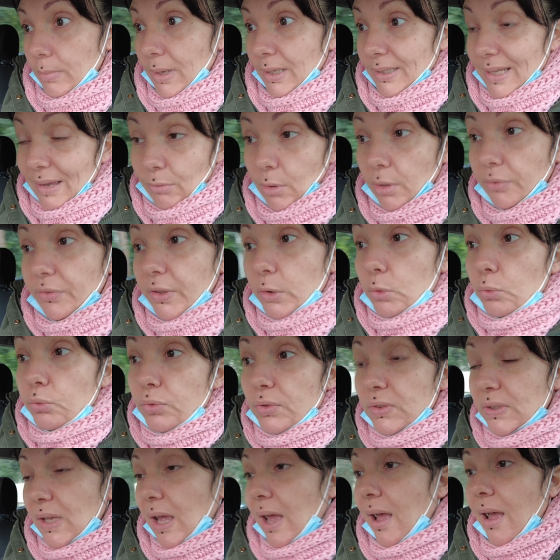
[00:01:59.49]
bah, d'avoir fait tout
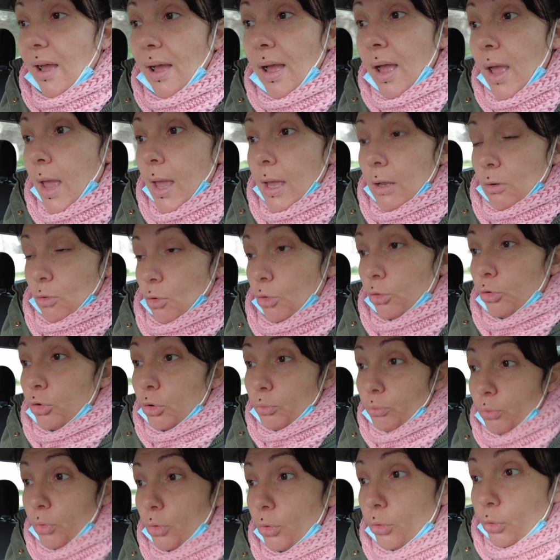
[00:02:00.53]
ça, le
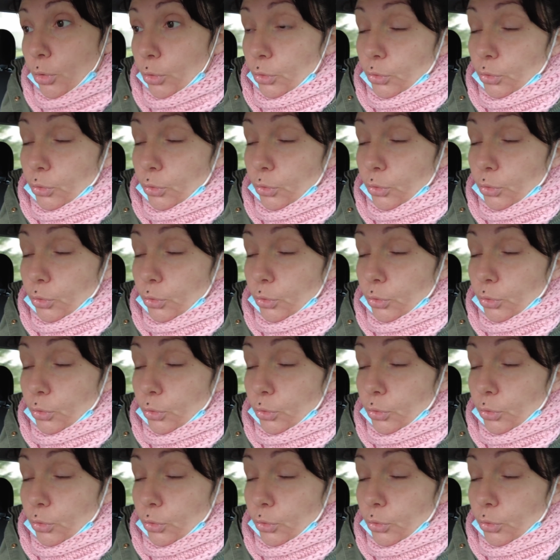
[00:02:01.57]
cumul de